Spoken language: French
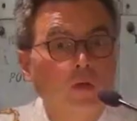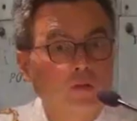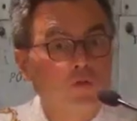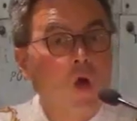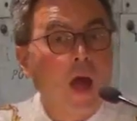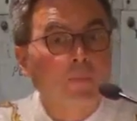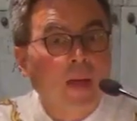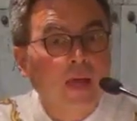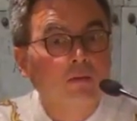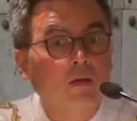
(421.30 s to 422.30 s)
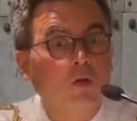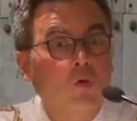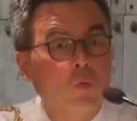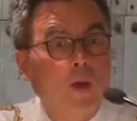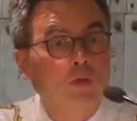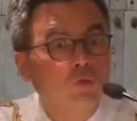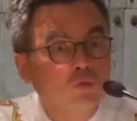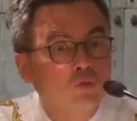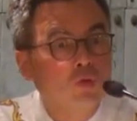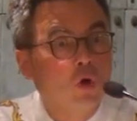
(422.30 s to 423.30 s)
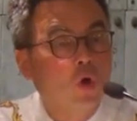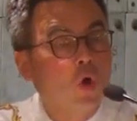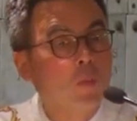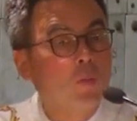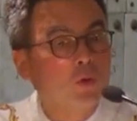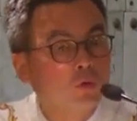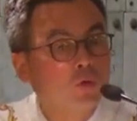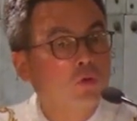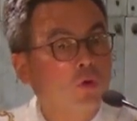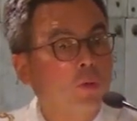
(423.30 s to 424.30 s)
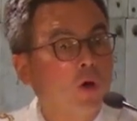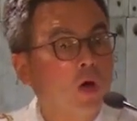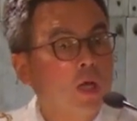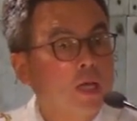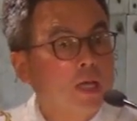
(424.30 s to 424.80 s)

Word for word: d'avoir un prêtre auprès de nous au moment de notre mort,